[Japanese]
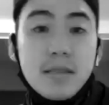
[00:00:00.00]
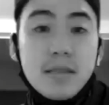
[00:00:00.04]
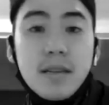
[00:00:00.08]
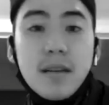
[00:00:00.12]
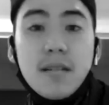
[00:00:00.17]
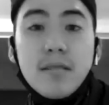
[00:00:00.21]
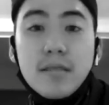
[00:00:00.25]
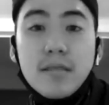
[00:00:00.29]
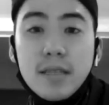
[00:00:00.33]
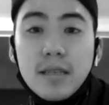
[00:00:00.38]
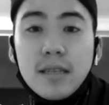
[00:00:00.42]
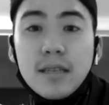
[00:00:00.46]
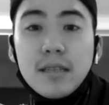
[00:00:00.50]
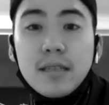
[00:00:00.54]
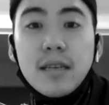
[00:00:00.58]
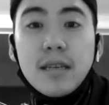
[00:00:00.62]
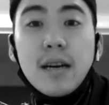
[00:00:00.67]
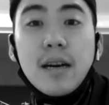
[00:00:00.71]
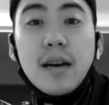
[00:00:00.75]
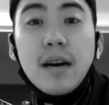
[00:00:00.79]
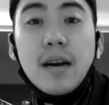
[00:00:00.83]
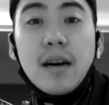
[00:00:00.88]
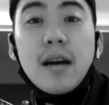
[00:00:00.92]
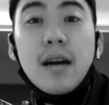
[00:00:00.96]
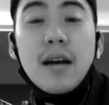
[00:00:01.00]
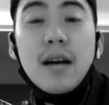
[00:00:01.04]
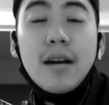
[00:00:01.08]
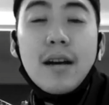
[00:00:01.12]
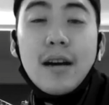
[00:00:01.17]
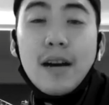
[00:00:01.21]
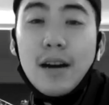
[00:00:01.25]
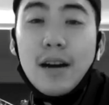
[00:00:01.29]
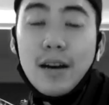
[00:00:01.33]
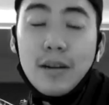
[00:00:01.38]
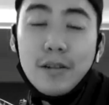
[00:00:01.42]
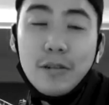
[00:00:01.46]
然違うし、じゃあ、
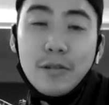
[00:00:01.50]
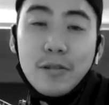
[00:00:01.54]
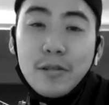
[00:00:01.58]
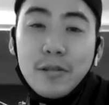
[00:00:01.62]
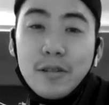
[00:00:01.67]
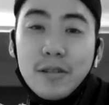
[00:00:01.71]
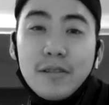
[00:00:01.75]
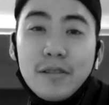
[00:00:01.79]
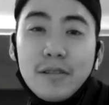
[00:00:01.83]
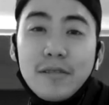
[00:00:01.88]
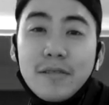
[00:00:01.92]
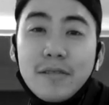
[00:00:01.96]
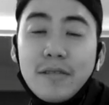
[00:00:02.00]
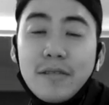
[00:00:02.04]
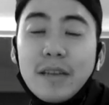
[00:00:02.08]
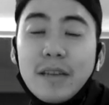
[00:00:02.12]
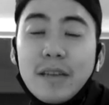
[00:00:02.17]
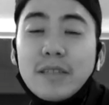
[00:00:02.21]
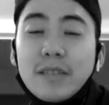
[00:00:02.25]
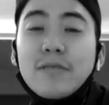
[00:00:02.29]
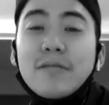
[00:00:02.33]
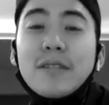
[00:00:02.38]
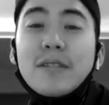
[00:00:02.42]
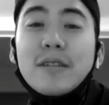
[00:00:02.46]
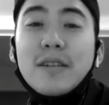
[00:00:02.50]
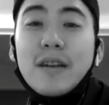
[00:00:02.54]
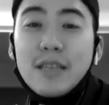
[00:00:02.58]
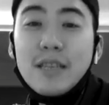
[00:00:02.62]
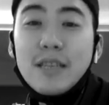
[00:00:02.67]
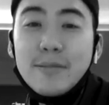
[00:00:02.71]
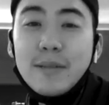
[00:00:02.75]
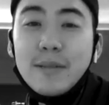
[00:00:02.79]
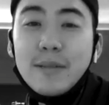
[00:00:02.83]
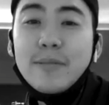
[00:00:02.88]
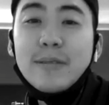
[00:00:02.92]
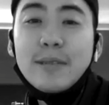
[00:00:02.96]
あの、ファッションウィーク
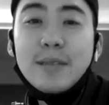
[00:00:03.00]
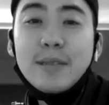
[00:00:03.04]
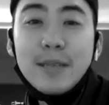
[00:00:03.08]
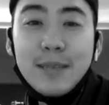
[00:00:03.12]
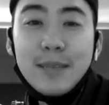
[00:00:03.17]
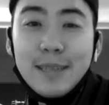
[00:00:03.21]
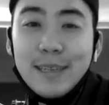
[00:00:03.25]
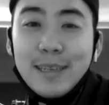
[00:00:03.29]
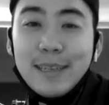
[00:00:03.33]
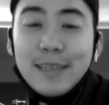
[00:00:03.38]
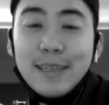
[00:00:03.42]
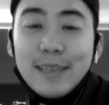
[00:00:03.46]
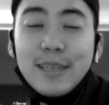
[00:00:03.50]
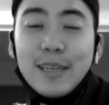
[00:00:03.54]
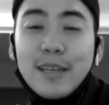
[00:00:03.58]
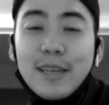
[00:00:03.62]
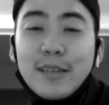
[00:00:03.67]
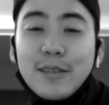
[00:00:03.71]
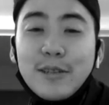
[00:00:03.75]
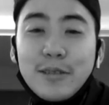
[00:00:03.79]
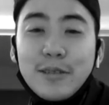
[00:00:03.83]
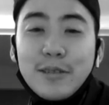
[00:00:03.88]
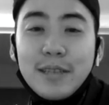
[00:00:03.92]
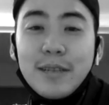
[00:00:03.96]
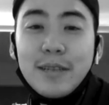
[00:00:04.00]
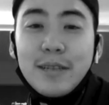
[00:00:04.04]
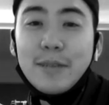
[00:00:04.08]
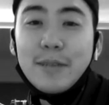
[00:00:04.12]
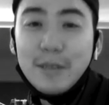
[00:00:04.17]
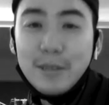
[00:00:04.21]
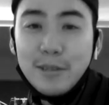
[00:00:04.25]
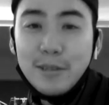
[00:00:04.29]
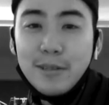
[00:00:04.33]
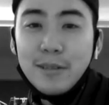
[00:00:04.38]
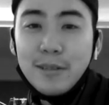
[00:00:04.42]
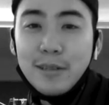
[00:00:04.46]
始まりまして、インスタレーションして
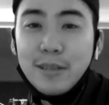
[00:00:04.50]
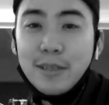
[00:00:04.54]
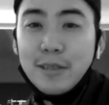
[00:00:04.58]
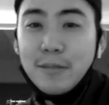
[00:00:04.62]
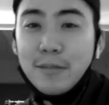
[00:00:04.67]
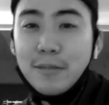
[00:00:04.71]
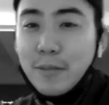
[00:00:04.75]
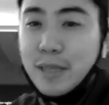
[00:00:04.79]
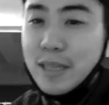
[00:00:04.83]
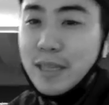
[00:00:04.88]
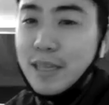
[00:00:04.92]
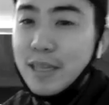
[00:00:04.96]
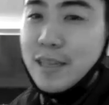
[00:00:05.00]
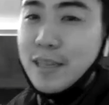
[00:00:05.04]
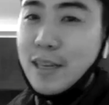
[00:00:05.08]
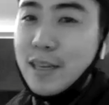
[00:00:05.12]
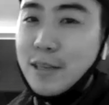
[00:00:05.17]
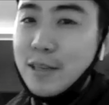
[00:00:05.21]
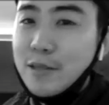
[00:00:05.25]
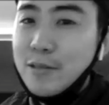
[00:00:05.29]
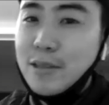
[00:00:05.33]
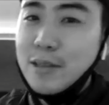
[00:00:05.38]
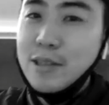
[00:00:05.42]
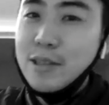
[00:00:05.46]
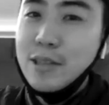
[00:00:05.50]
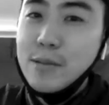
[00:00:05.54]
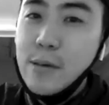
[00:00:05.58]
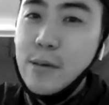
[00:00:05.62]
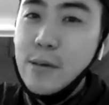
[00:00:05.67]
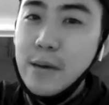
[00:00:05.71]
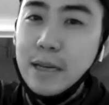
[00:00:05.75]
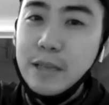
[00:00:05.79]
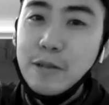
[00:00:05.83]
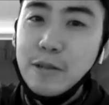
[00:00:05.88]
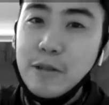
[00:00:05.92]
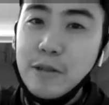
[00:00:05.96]
ます。見に来た人がその
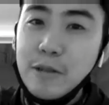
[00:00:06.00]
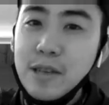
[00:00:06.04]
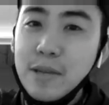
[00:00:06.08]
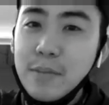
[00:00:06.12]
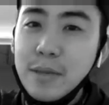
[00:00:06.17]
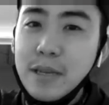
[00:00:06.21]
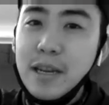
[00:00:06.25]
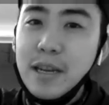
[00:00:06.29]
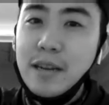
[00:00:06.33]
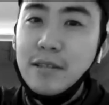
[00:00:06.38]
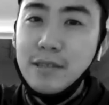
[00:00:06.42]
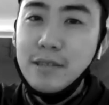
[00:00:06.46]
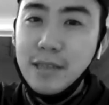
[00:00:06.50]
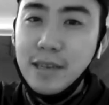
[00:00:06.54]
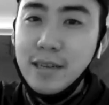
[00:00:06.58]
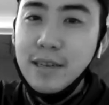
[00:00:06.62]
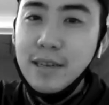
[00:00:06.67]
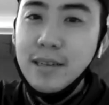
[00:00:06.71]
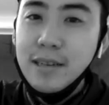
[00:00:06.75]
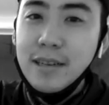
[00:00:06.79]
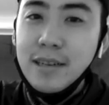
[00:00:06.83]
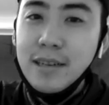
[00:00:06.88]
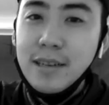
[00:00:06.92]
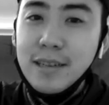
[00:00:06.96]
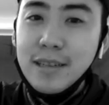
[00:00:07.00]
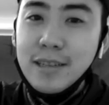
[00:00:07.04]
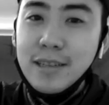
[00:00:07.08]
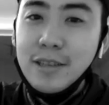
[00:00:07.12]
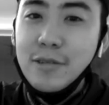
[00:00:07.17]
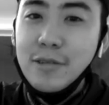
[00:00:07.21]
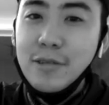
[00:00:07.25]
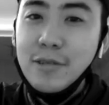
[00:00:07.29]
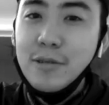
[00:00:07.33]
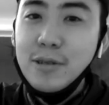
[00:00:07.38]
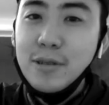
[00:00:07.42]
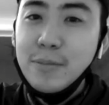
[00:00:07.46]
ままアトリエ見れるじゃん。
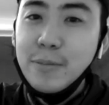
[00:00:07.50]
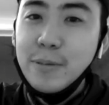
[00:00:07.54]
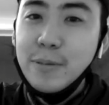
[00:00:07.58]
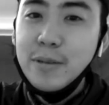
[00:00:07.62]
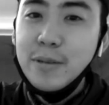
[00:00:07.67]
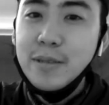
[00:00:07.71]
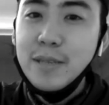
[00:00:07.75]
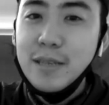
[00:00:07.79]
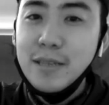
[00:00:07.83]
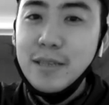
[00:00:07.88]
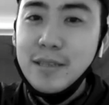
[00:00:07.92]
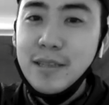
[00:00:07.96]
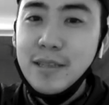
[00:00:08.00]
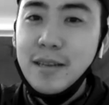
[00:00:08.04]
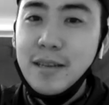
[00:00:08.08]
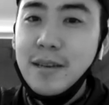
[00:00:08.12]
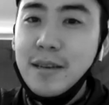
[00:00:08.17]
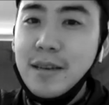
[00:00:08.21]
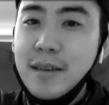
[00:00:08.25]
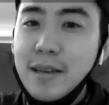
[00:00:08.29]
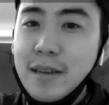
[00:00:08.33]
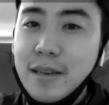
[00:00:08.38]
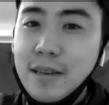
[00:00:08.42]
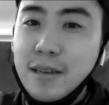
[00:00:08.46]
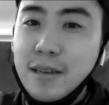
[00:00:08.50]
どういうプロセスで